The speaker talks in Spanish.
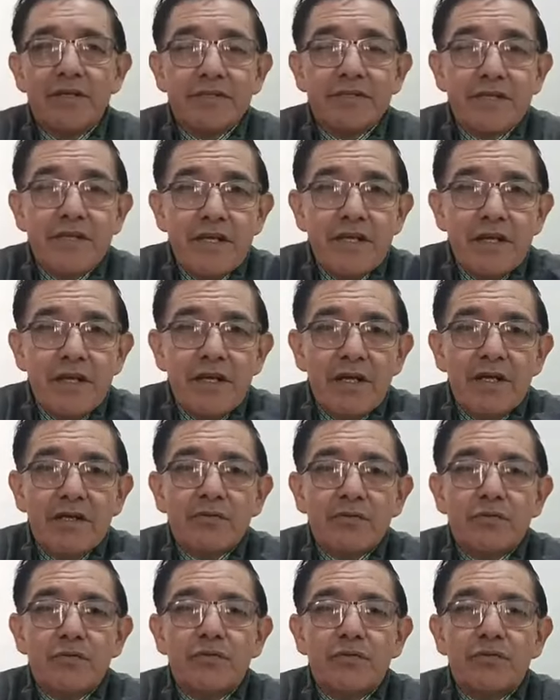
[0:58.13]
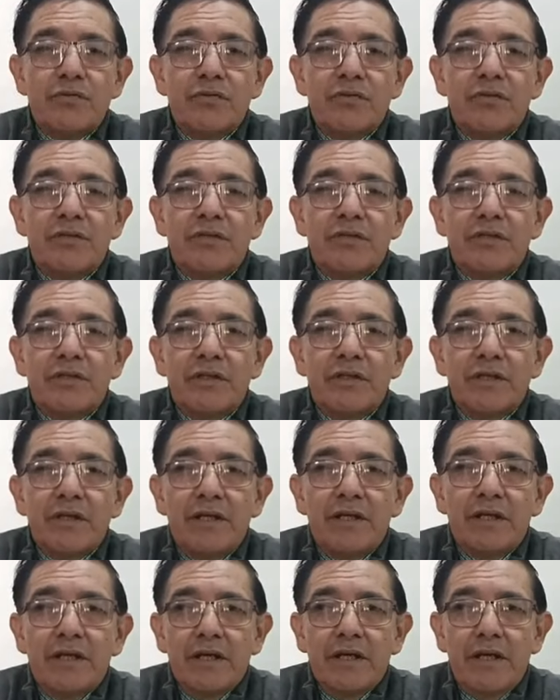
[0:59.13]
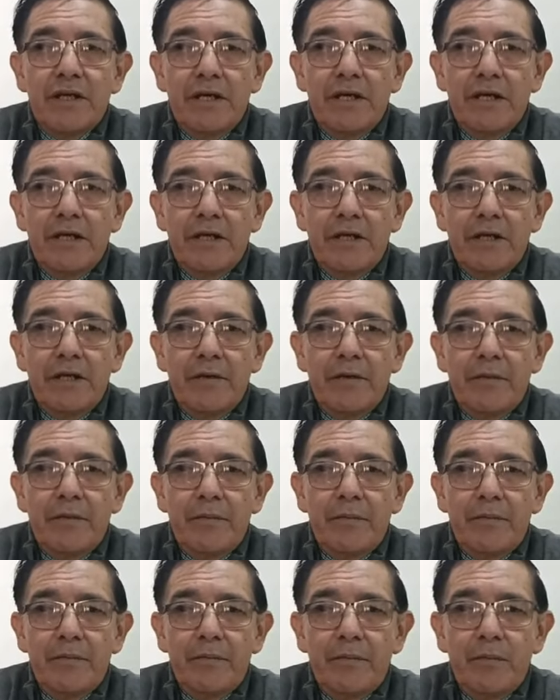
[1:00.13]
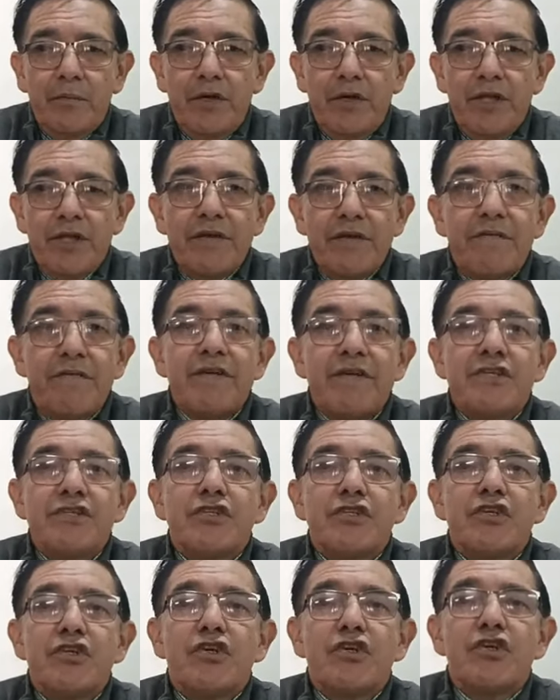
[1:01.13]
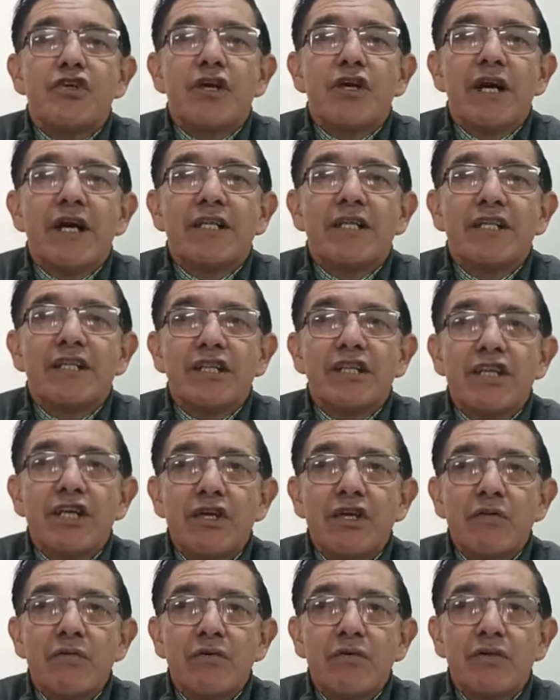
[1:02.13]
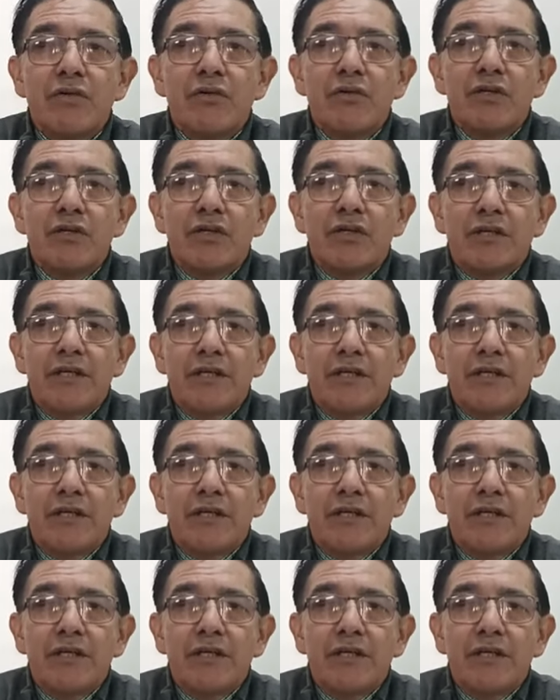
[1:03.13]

Sí es un, eh, un edificio antiguo